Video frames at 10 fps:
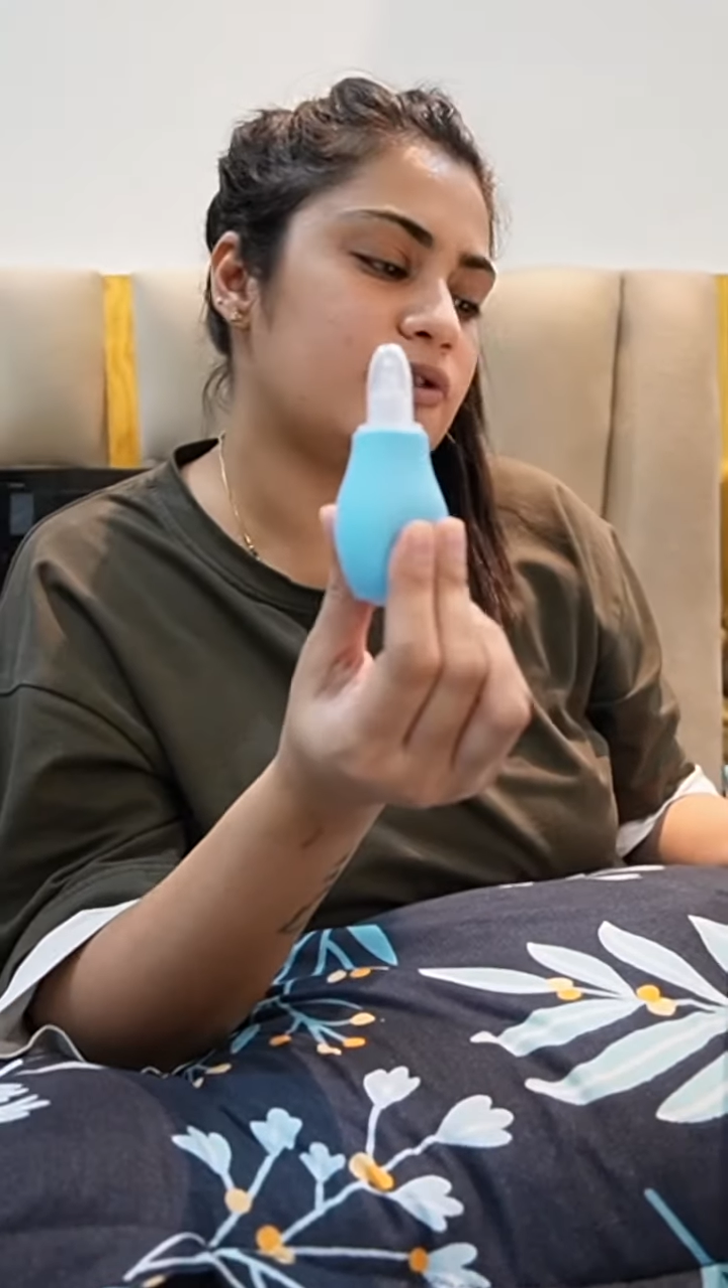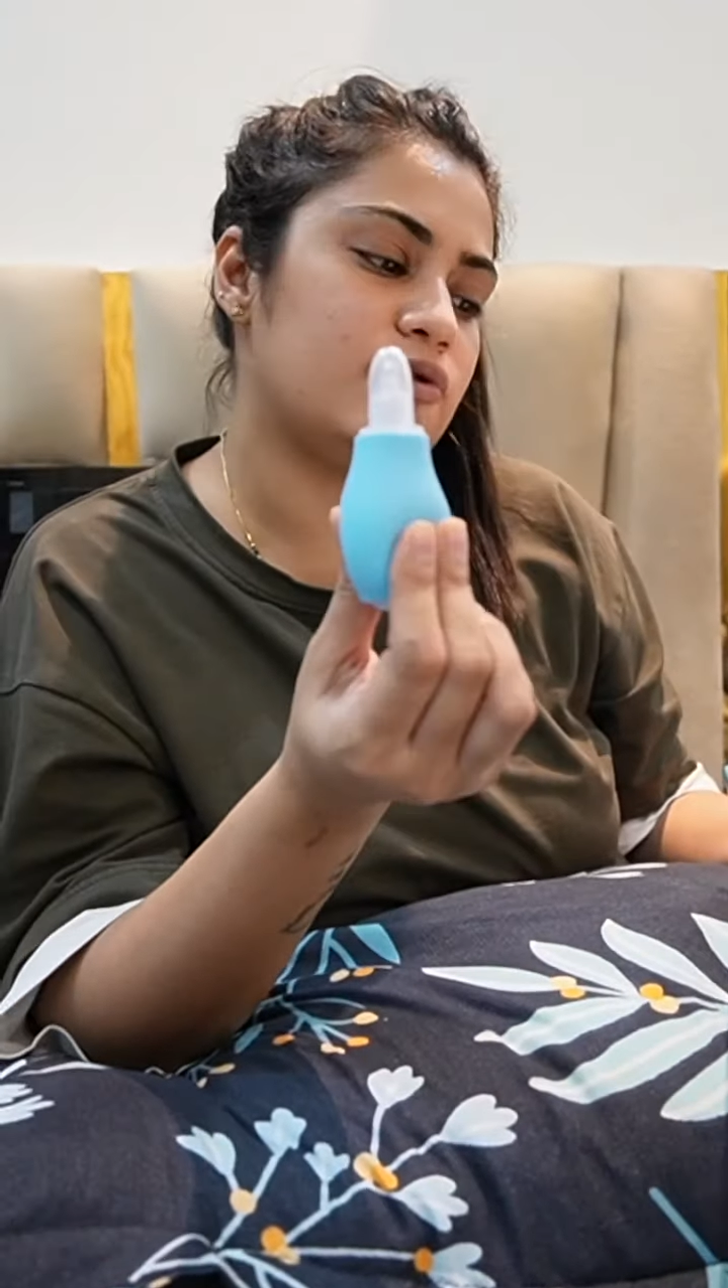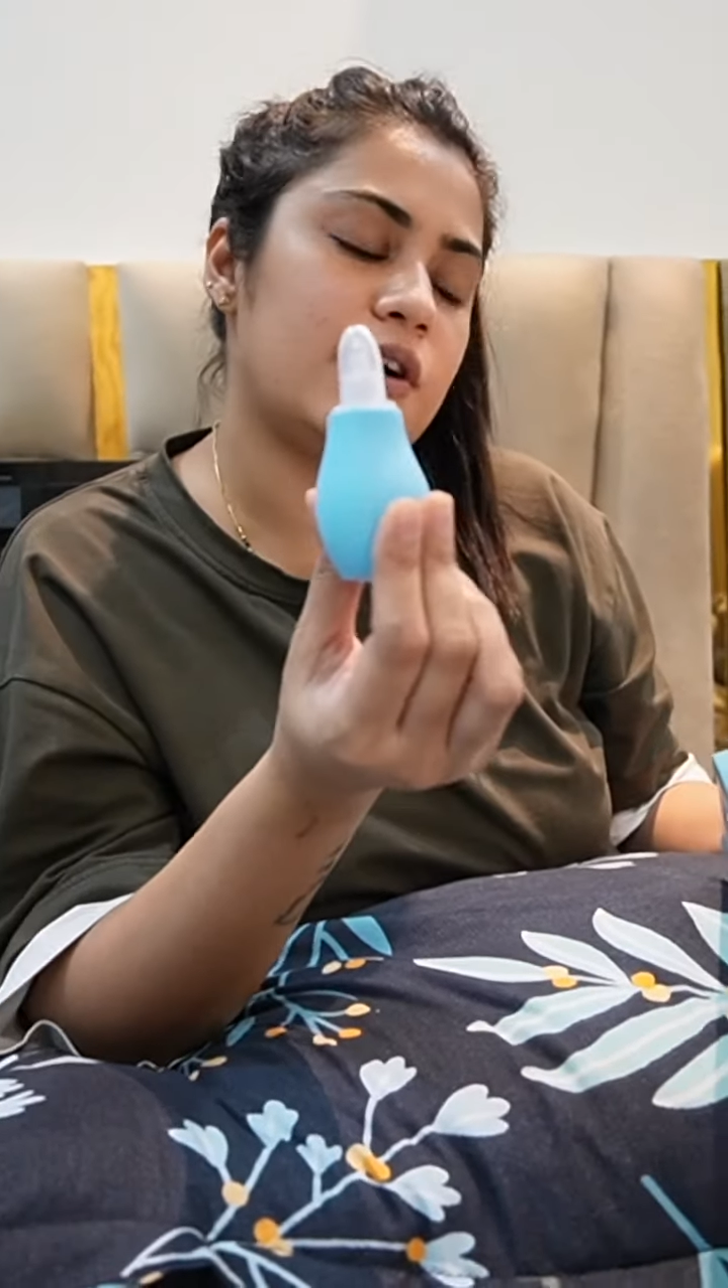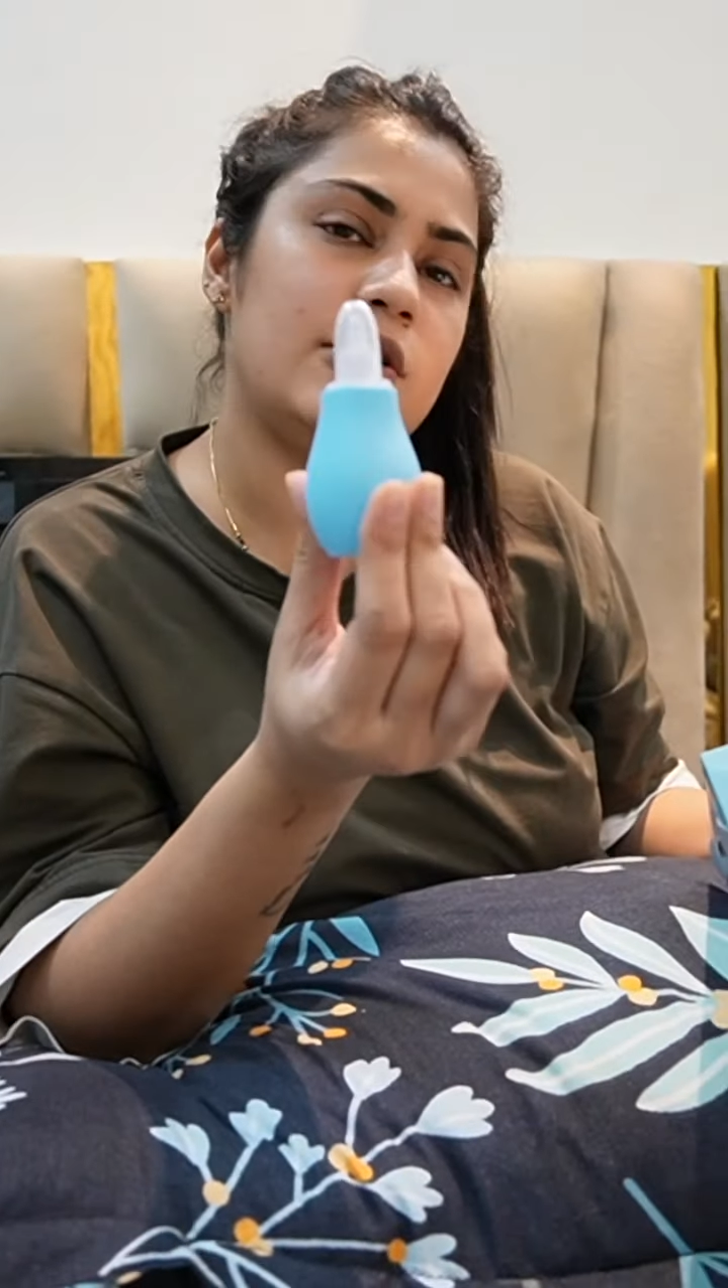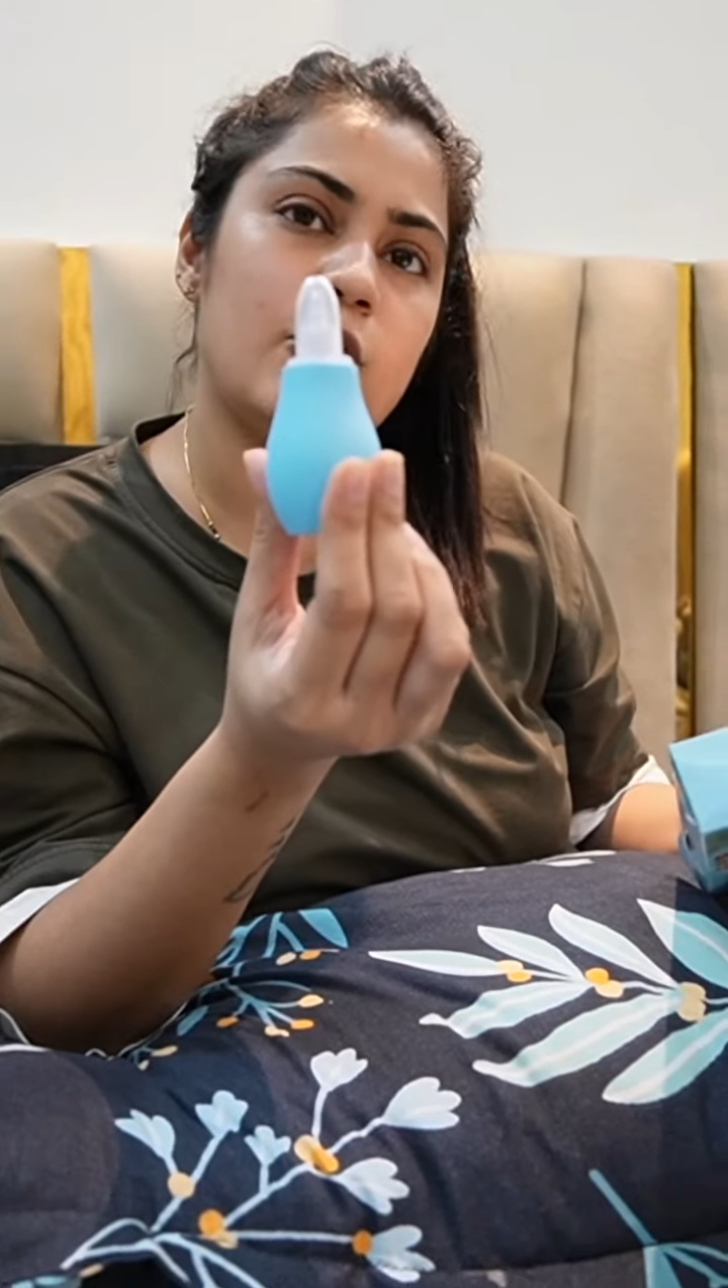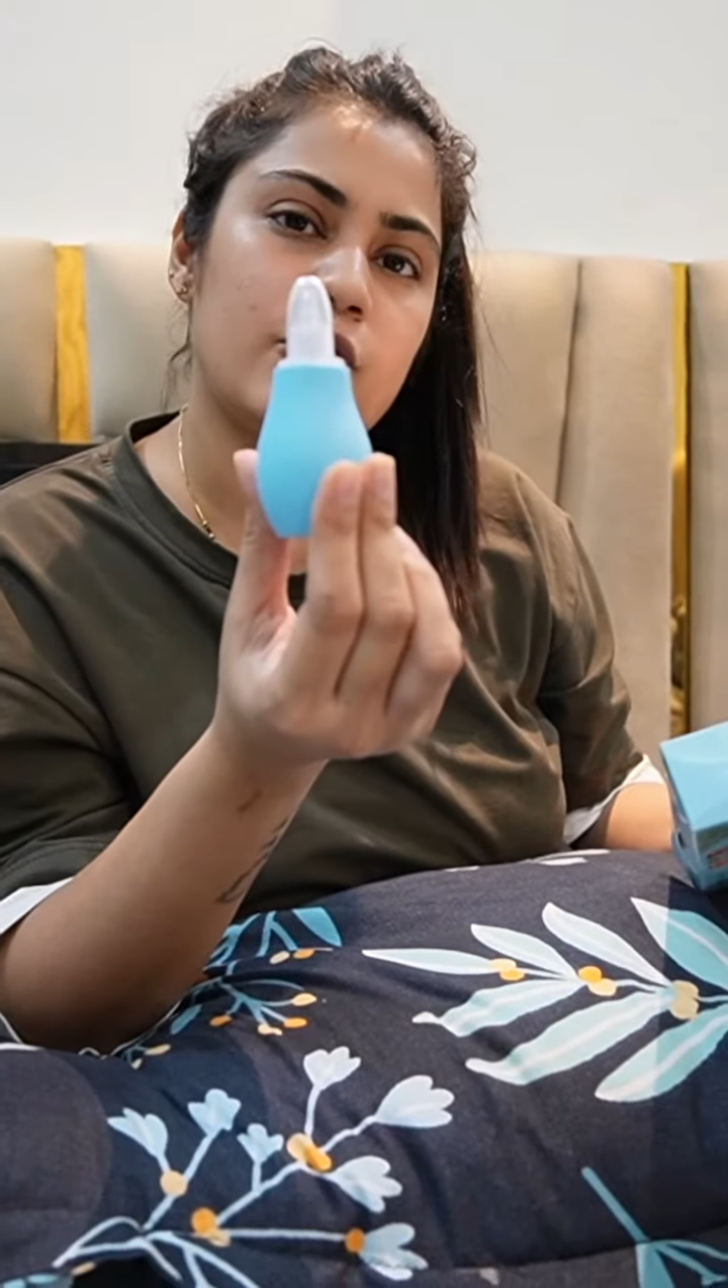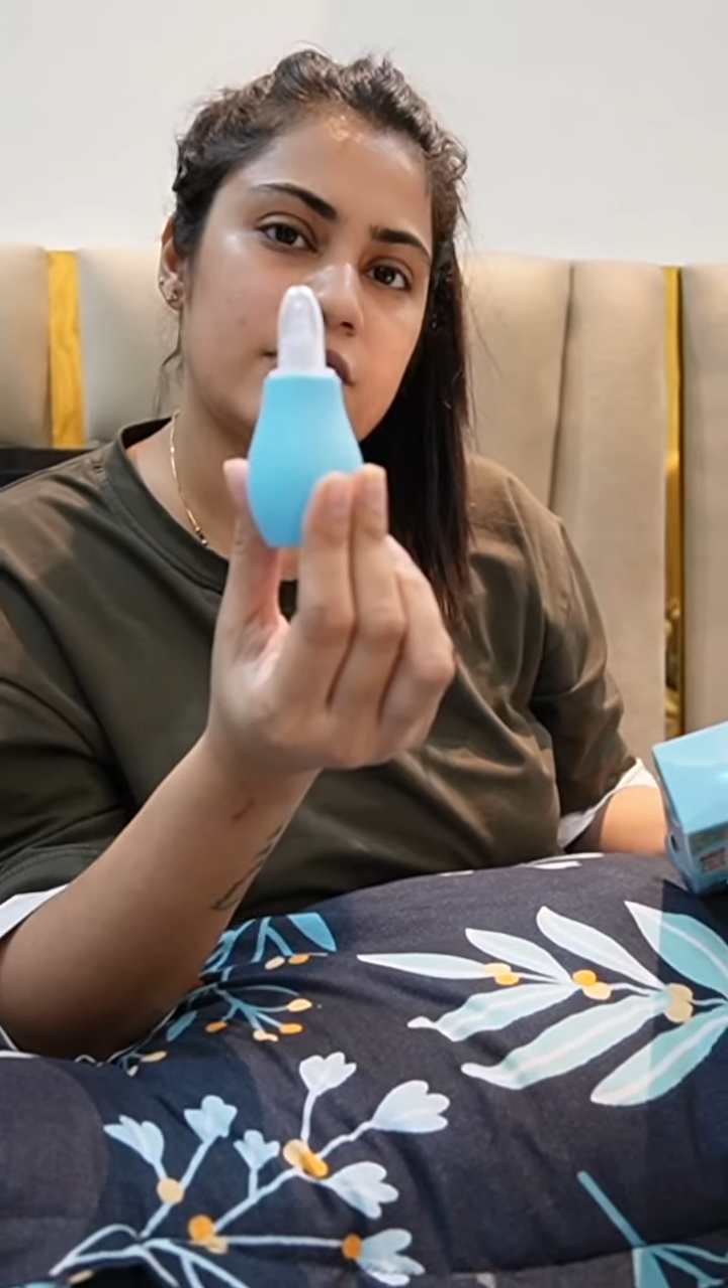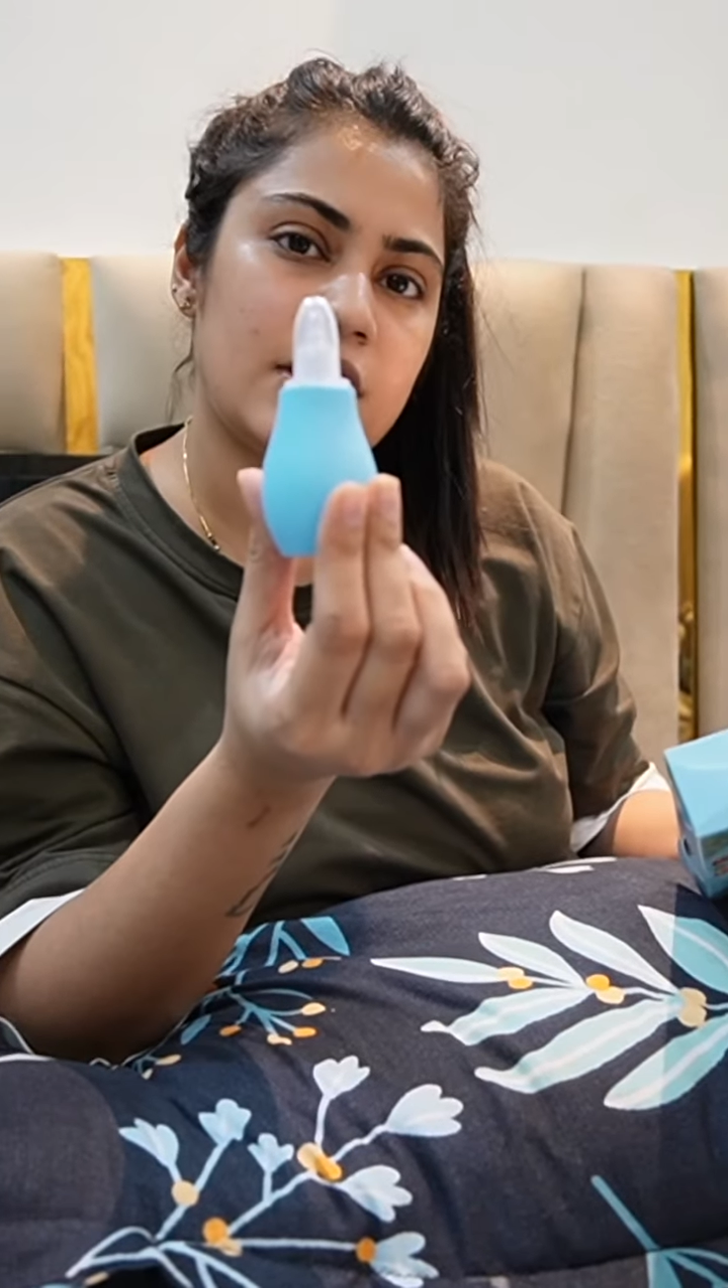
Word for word: बच्चों के न्यूज